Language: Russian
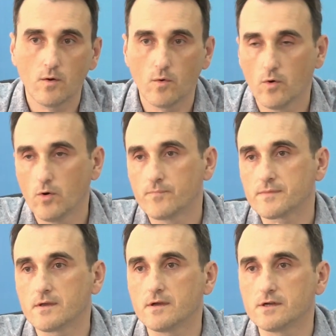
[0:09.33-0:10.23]
о
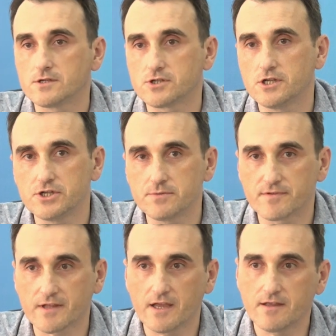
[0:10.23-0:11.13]
э, жилищном
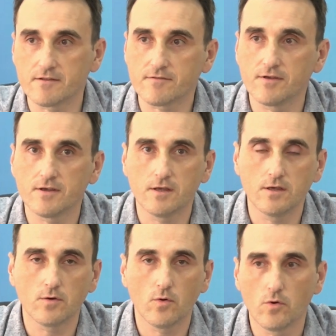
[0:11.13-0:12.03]
строительстве
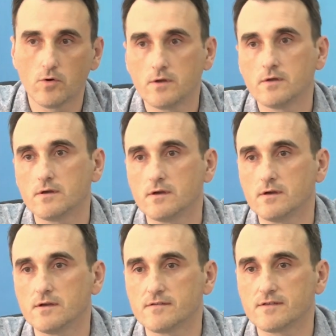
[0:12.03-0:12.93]
и о
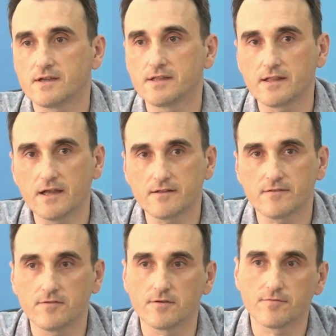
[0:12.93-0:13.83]
э,
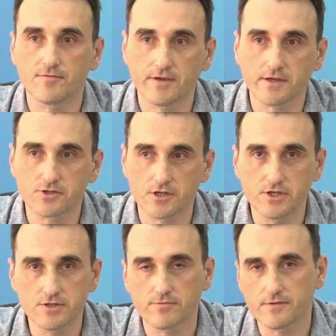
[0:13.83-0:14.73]
законодательстве в сфере
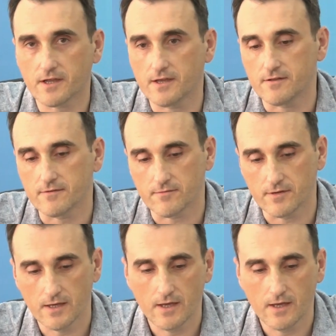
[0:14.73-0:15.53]
жилищного строительства.